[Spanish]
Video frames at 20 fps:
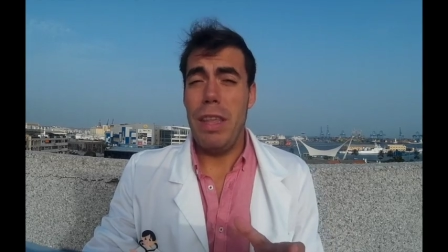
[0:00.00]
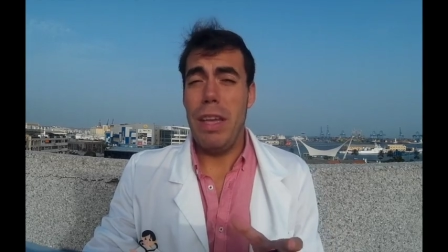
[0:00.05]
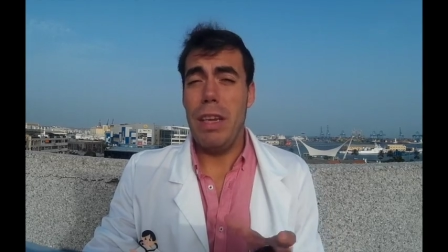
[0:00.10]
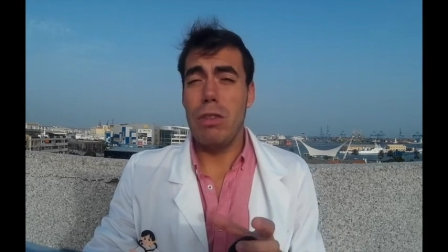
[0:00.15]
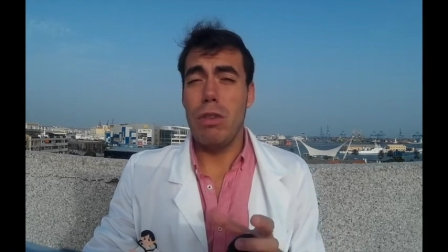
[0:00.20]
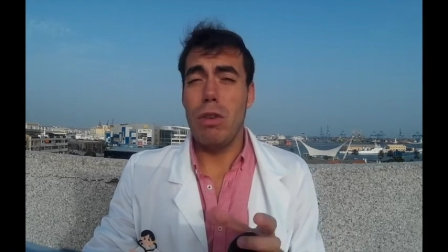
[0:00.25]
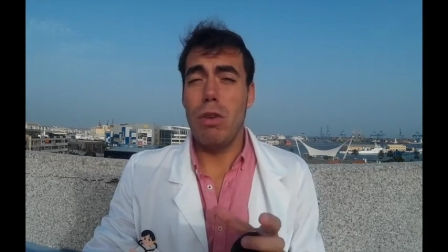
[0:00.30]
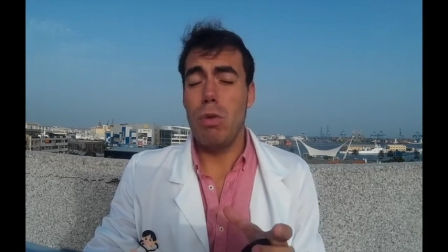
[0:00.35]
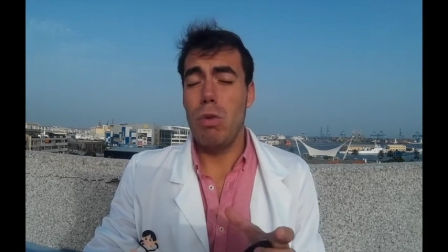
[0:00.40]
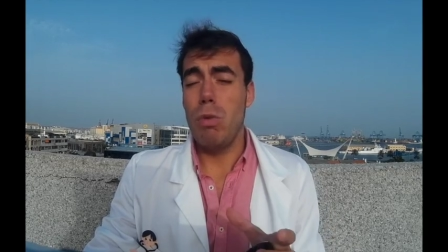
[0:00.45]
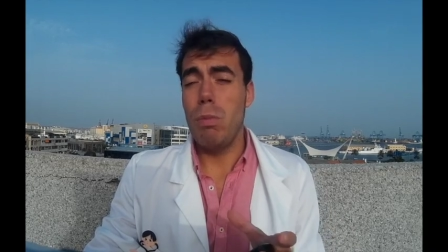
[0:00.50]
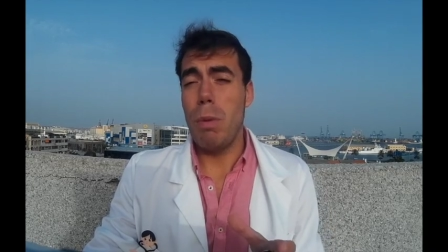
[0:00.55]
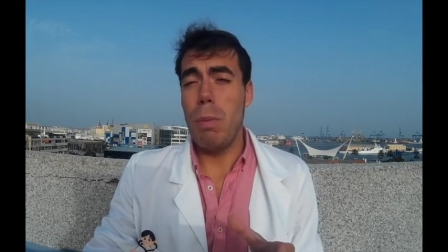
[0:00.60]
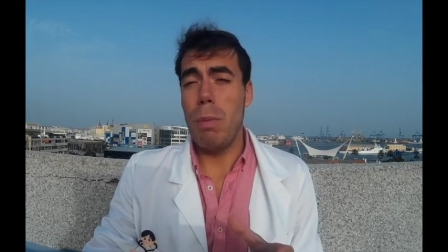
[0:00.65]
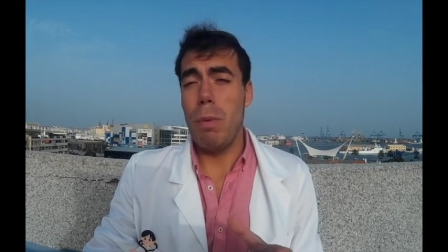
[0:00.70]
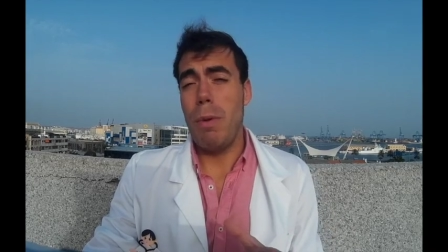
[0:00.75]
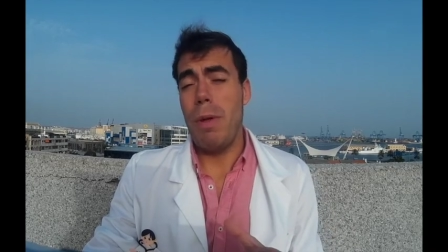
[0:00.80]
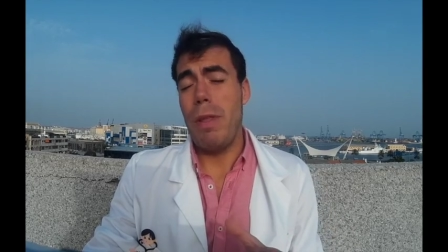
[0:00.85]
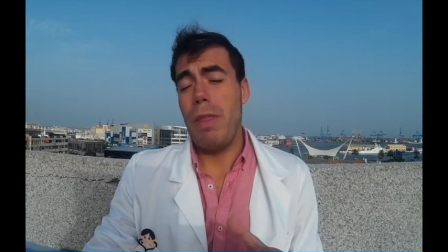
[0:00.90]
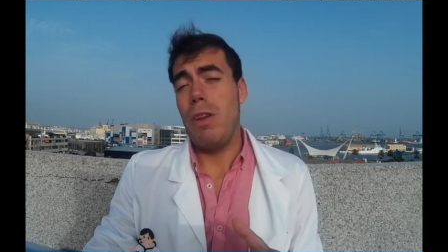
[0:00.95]
ciertos grupos
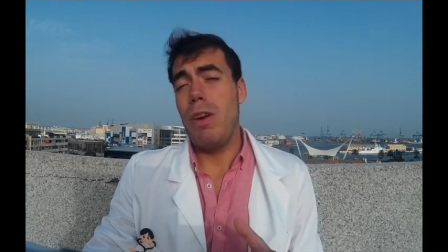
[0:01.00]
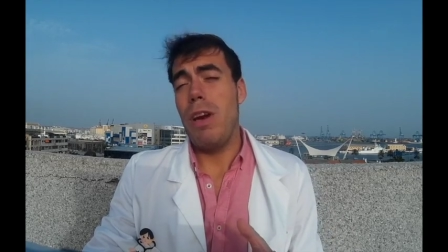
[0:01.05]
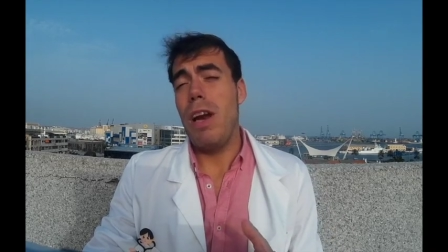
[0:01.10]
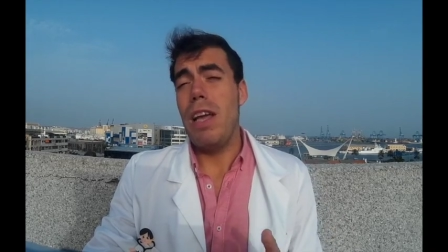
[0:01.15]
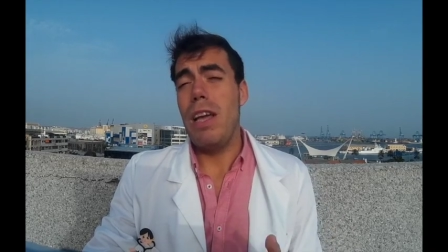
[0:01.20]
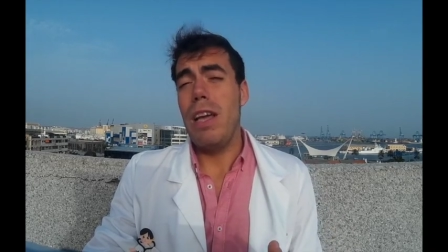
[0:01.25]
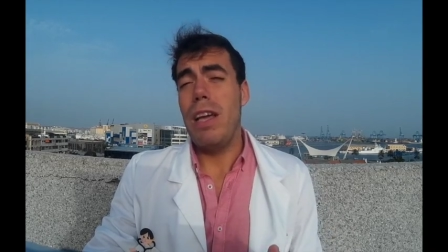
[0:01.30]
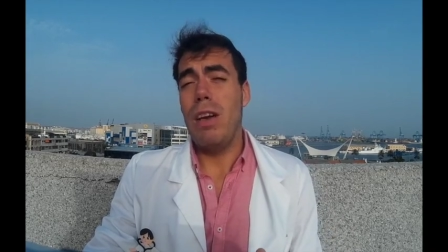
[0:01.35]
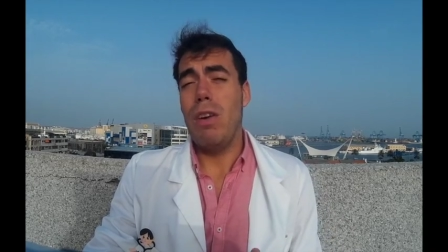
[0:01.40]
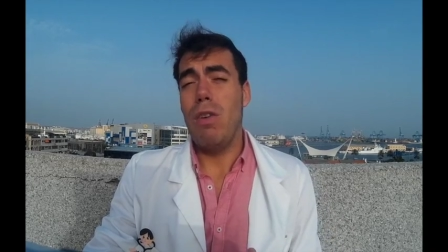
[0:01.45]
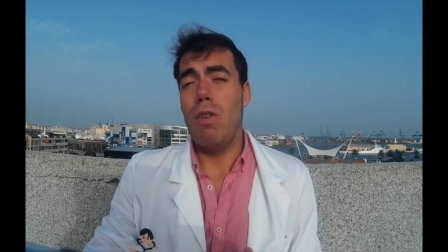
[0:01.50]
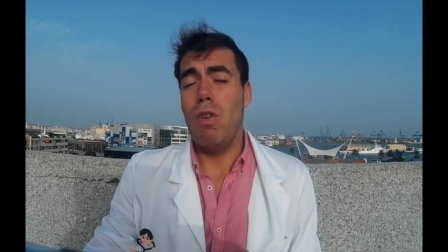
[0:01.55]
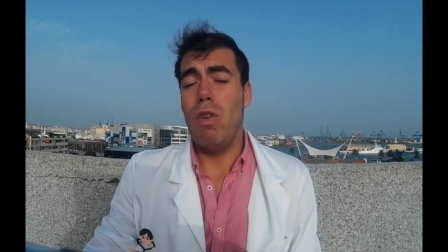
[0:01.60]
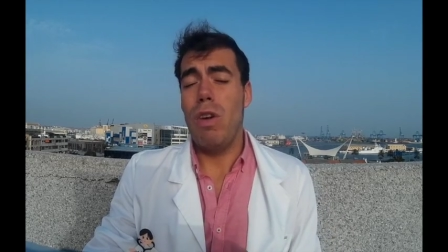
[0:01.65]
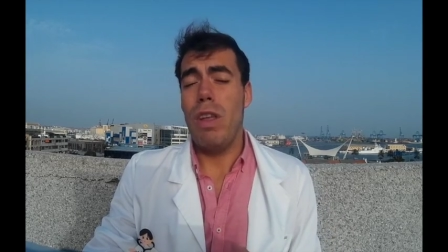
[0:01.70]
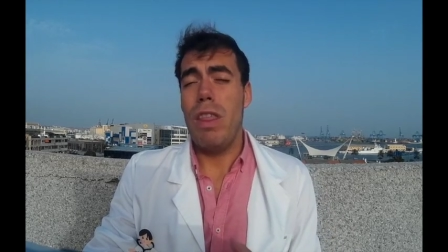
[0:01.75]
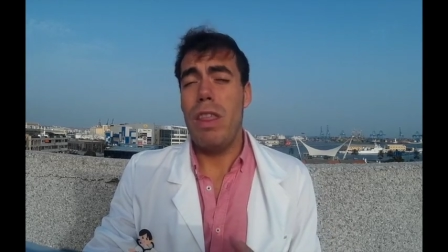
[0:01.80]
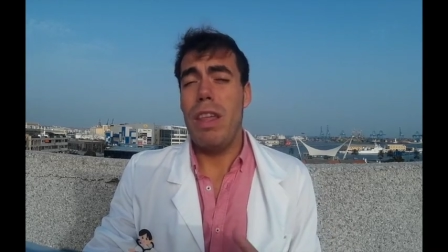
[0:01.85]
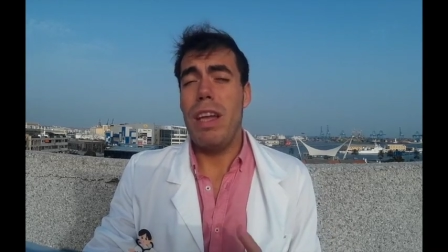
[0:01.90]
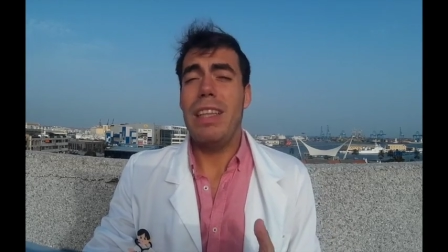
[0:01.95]
probacionales o
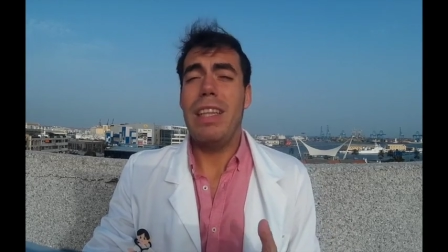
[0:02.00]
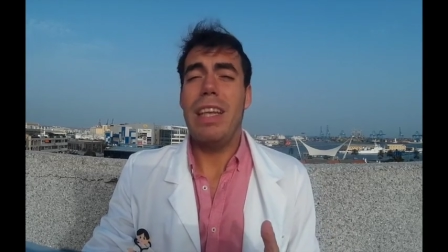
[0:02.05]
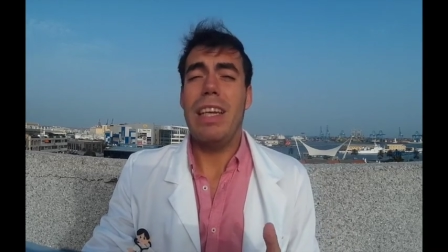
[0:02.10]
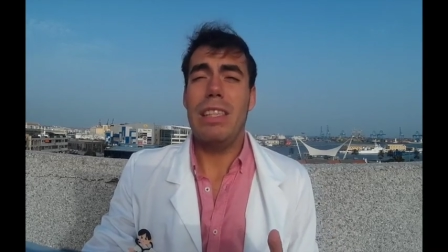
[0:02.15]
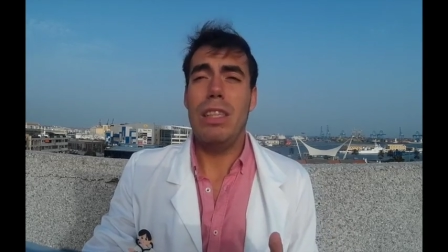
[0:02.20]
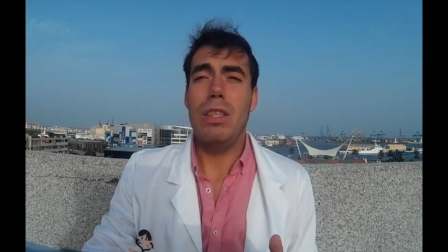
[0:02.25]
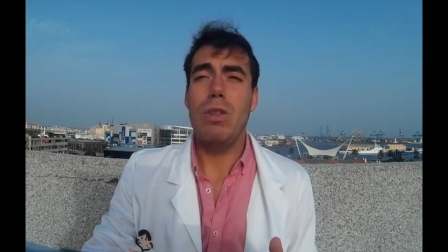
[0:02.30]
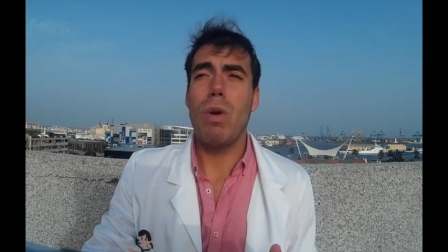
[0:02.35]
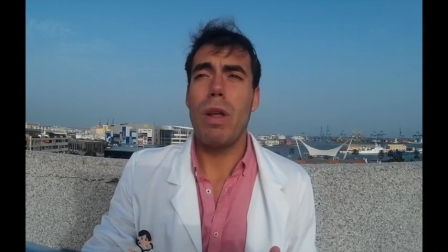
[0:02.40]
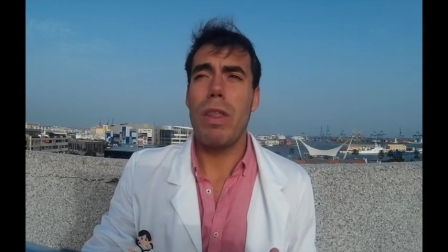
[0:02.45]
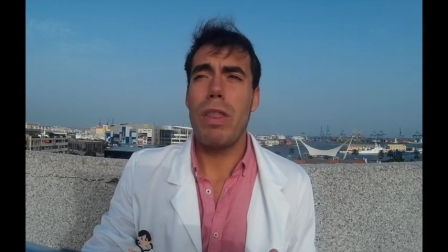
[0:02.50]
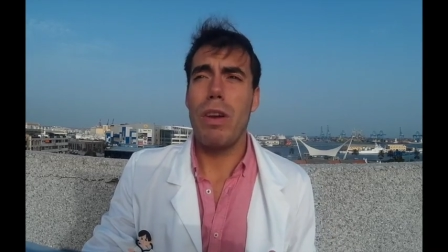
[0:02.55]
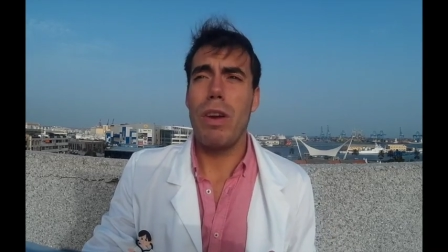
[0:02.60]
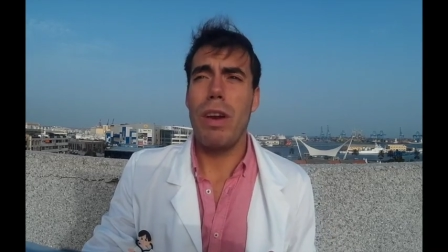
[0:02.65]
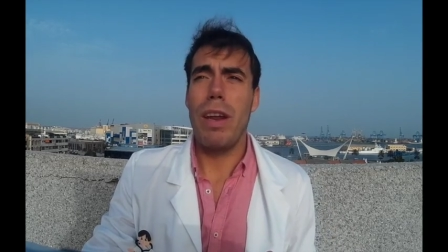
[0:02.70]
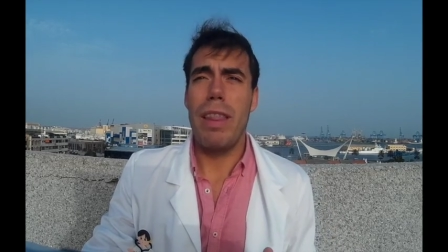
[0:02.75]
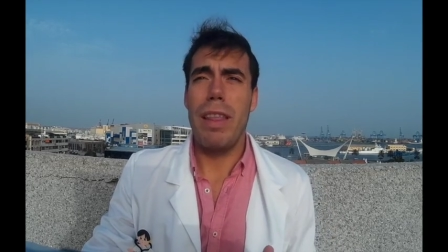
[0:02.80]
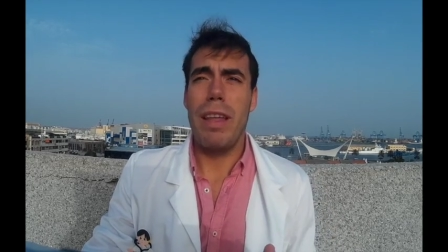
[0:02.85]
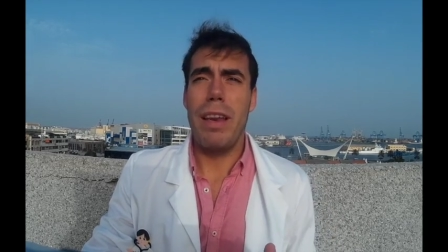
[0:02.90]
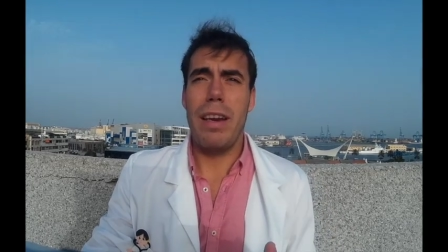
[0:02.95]
en ciertas
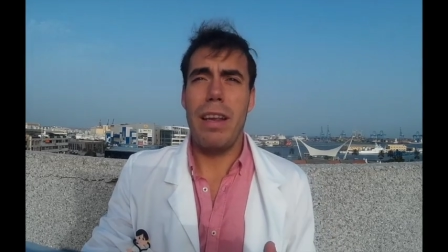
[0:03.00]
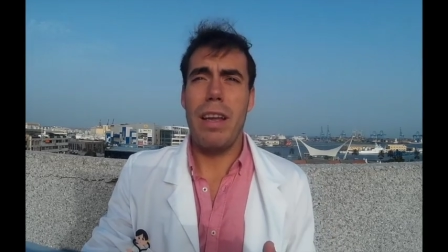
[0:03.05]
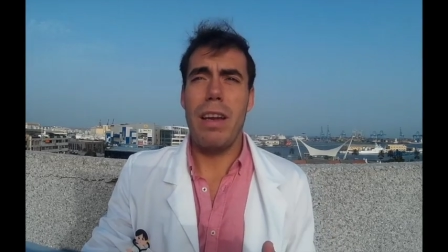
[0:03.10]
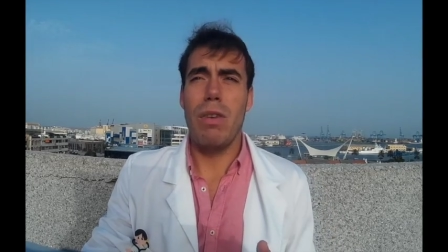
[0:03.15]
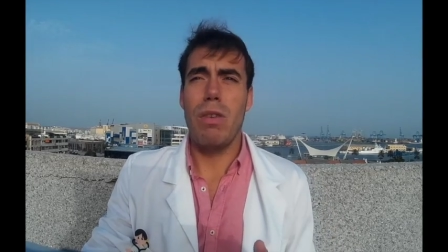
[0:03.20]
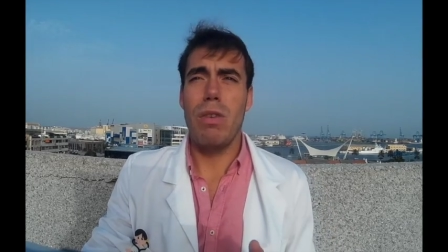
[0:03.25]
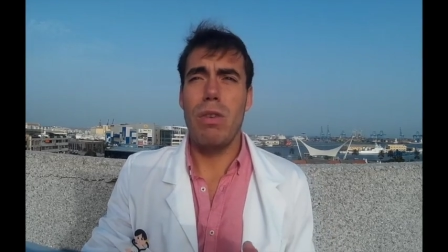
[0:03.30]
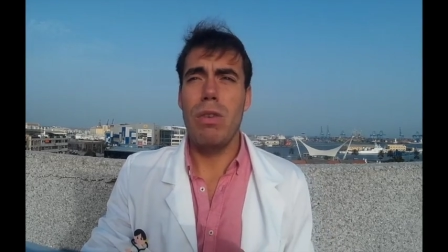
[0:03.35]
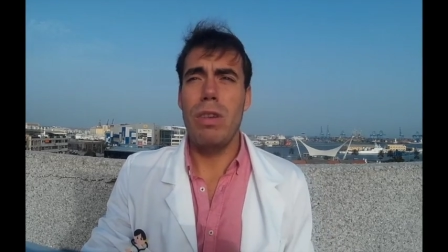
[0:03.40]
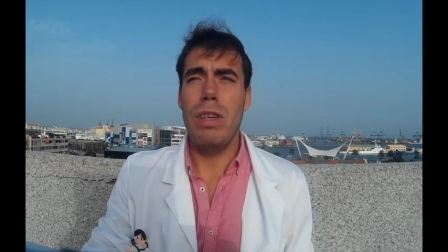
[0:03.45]
situaciones de riesgo,